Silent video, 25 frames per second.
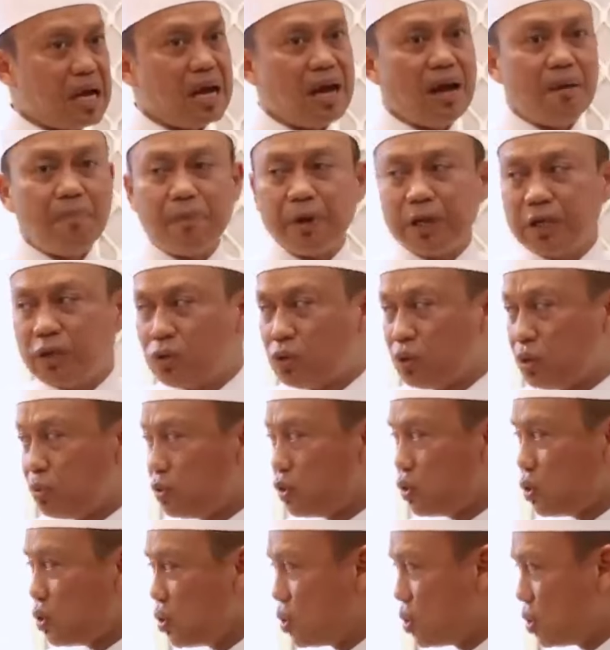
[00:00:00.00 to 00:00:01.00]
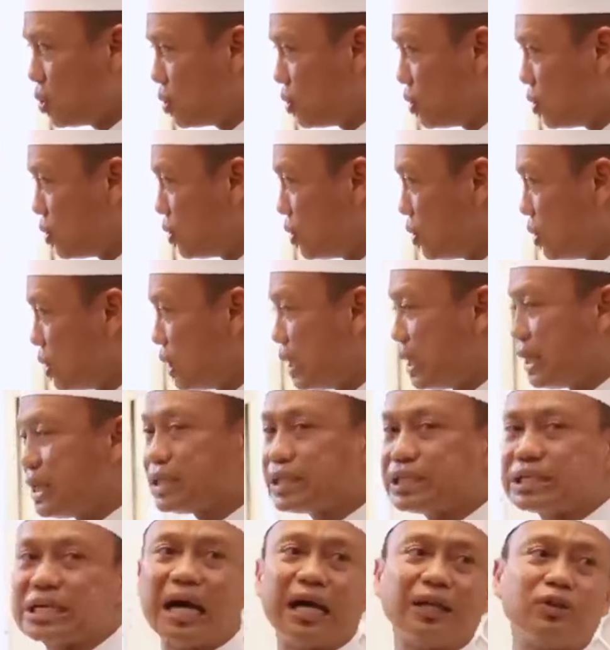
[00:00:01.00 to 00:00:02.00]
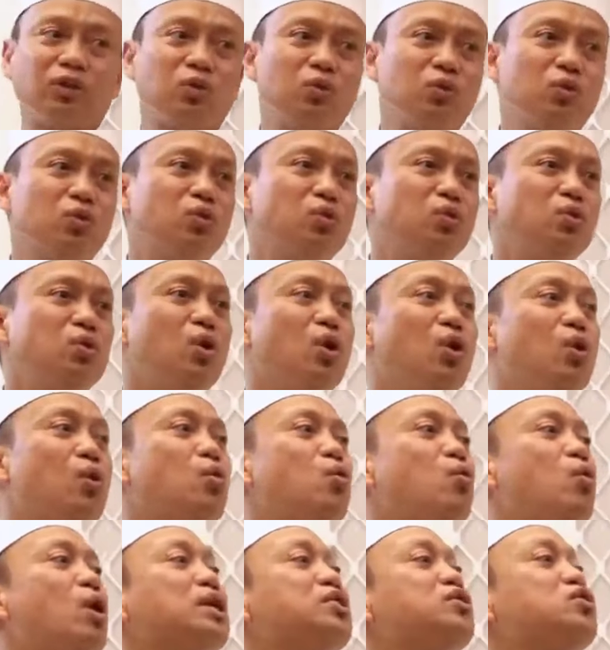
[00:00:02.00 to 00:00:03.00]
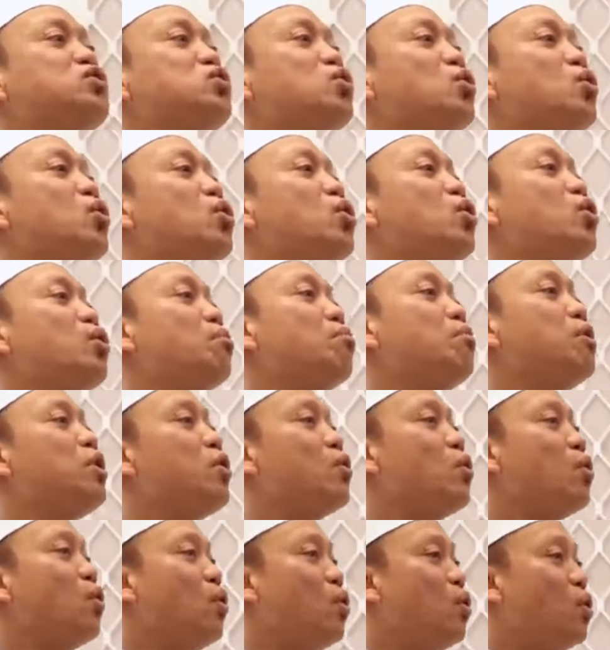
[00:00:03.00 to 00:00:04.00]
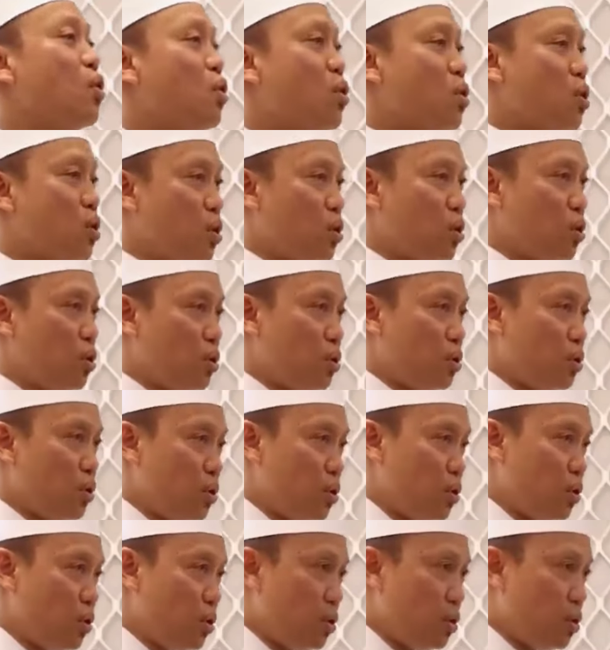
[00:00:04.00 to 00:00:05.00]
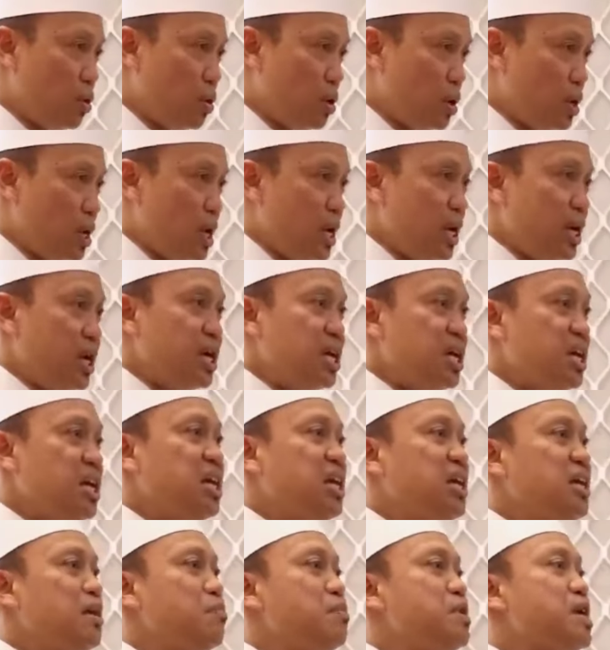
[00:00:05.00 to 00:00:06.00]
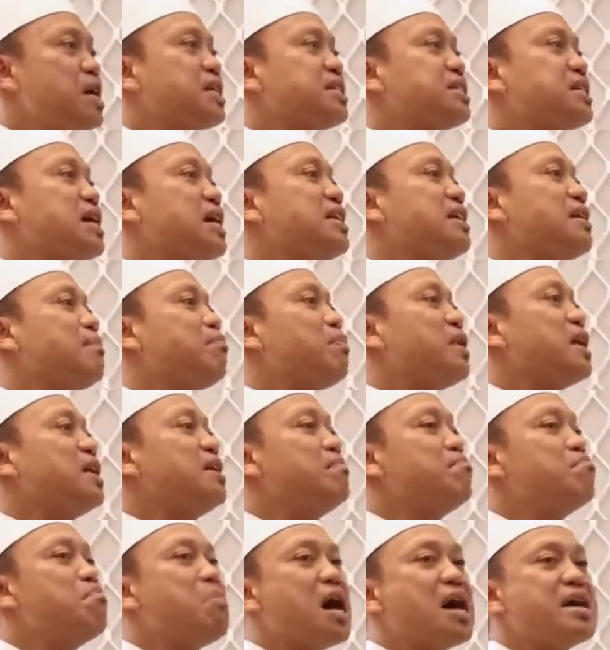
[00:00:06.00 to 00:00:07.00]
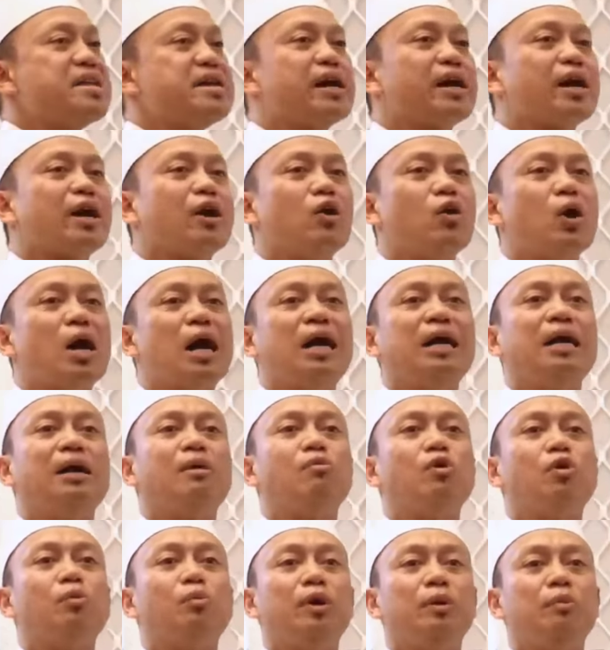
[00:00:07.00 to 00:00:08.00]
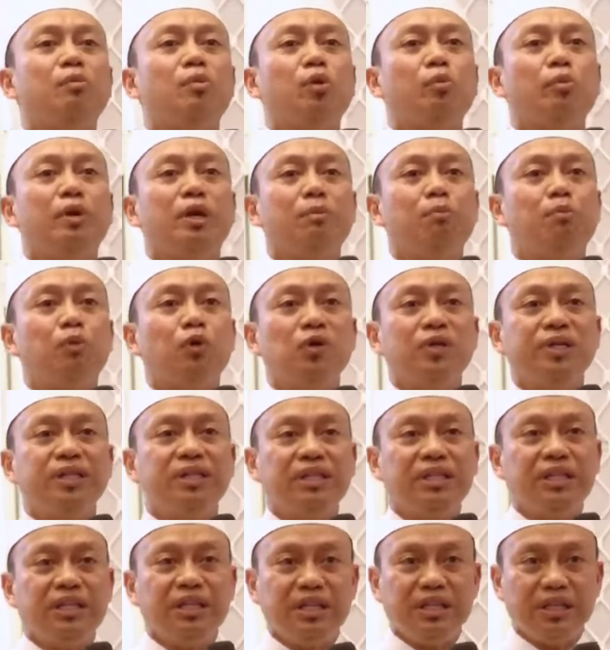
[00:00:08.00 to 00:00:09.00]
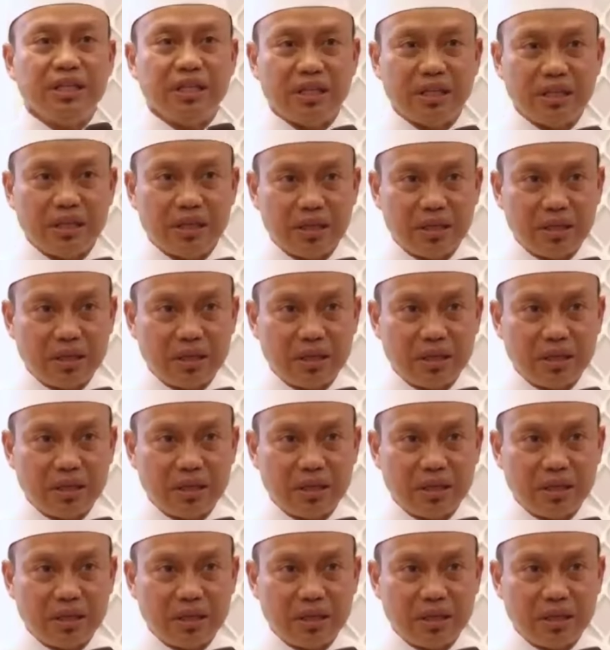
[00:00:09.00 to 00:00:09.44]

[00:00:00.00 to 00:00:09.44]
Apa itu ibu? Satu, uang sogo menyogok. Ini biasanya paling banyak kalau ada momen-momen politik.